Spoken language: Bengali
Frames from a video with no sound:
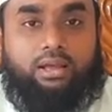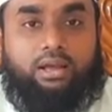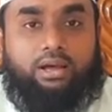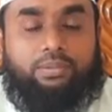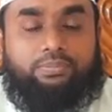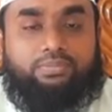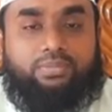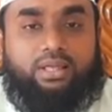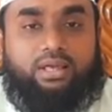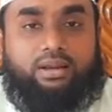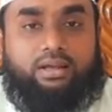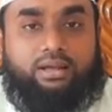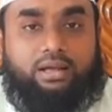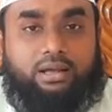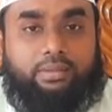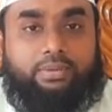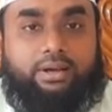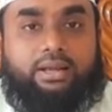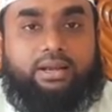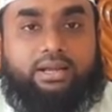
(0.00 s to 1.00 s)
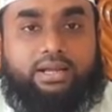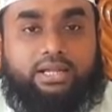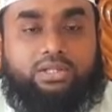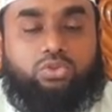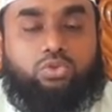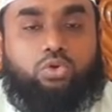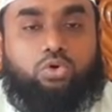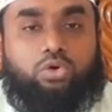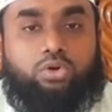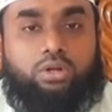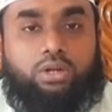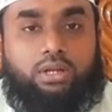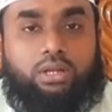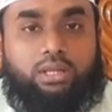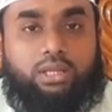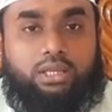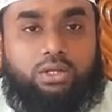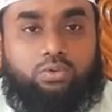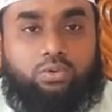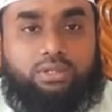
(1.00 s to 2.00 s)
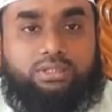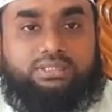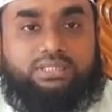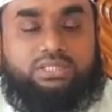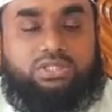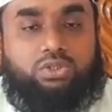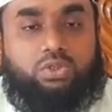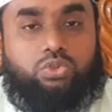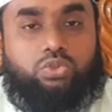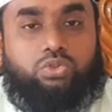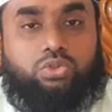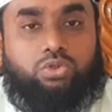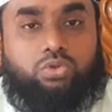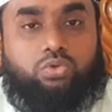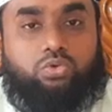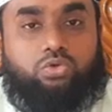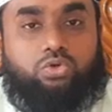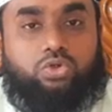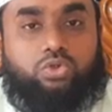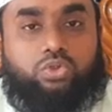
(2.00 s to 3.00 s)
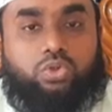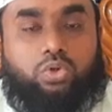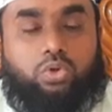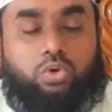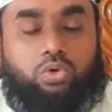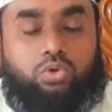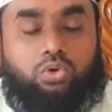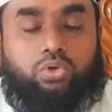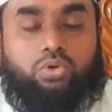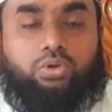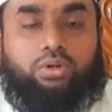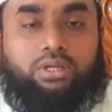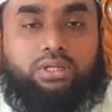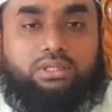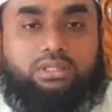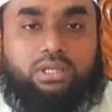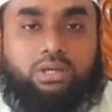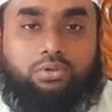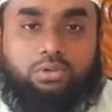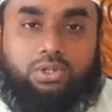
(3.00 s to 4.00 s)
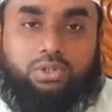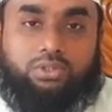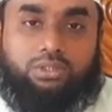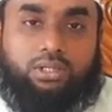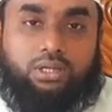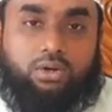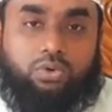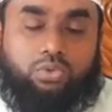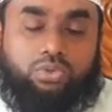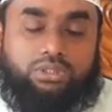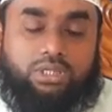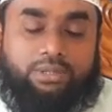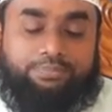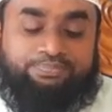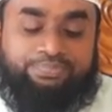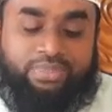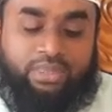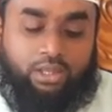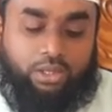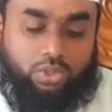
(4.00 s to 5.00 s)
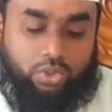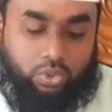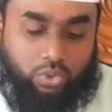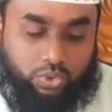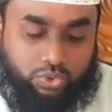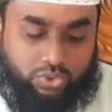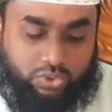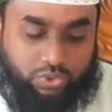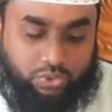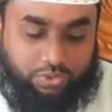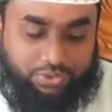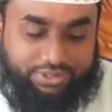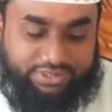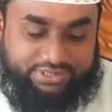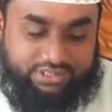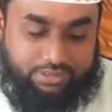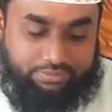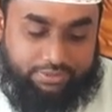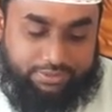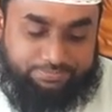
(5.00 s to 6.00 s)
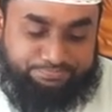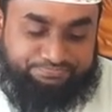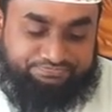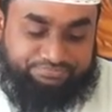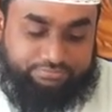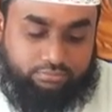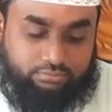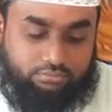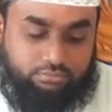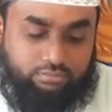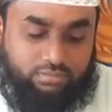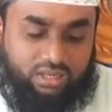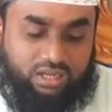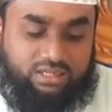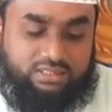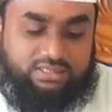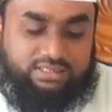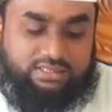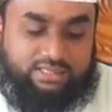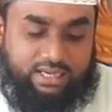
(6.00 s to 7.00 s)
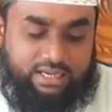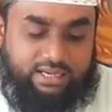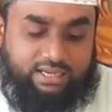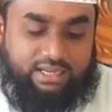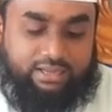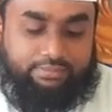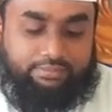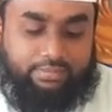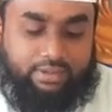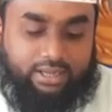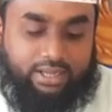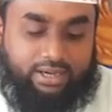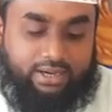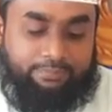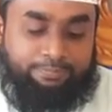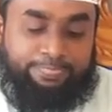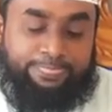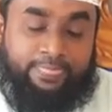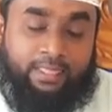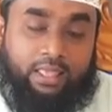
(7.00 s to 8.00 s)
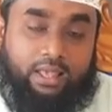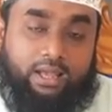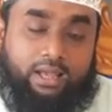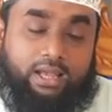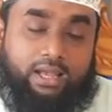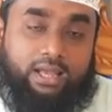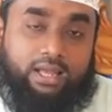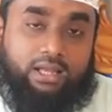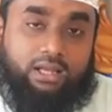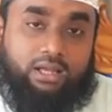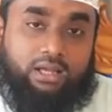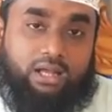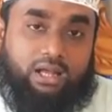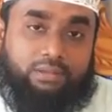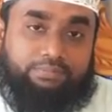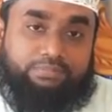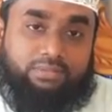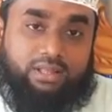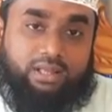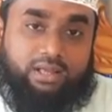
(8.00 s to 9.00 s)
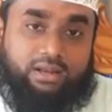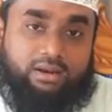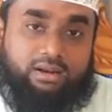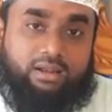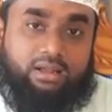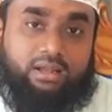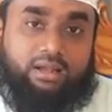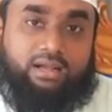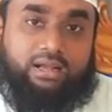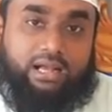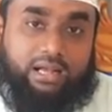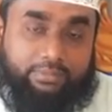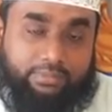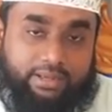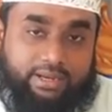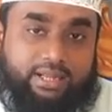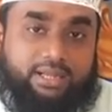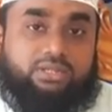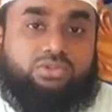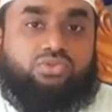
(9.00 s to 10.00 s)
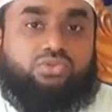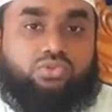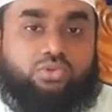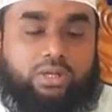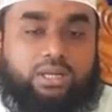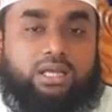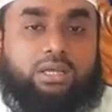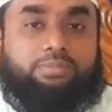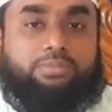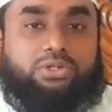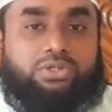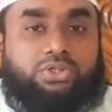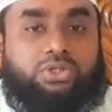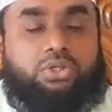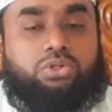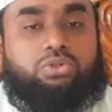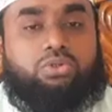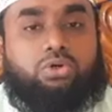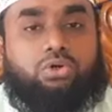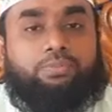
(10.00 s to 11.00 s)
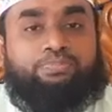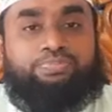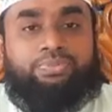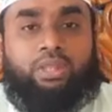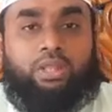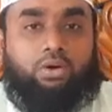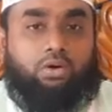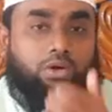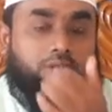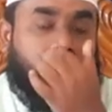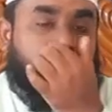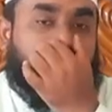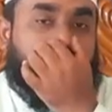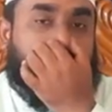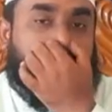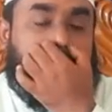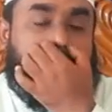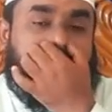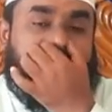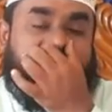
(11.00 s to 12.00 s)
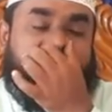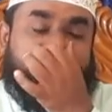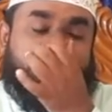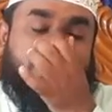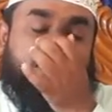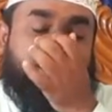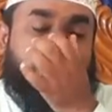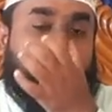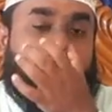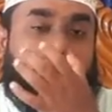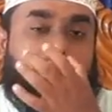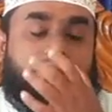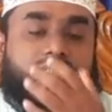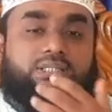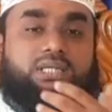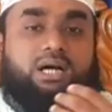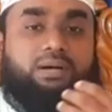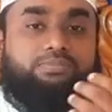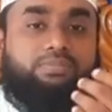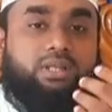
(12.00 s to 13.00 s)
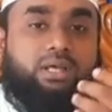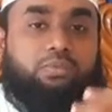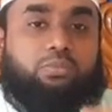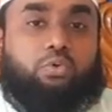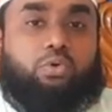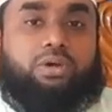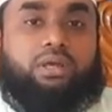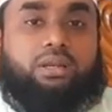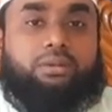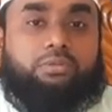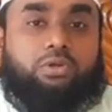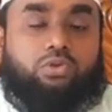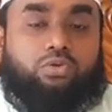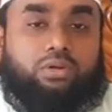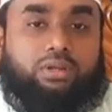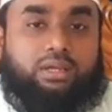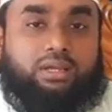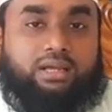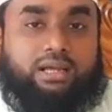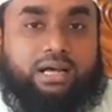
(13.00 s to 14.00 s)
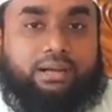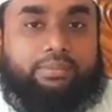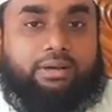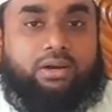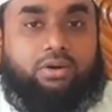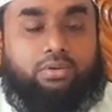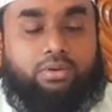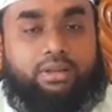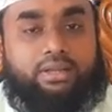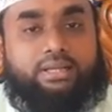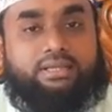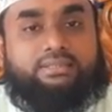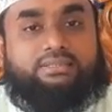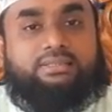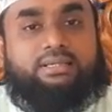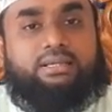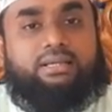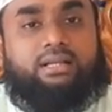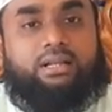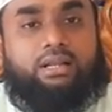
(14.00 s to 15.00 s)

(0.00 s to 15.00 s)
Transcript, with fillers: আপনার খাবার খাদ্য এগুলি জাতীয় যদি কোনো কিছু গ্রহণ করে তাহলে তার রোজা নষ্ট হয়ে যাবে চার নাম্বার আপনার খাবারের স্থলা বেশিত্ব অনেক সময় দেখা যায় যে আপনার মুখের ভিতরে খাবার রয়ে গেছে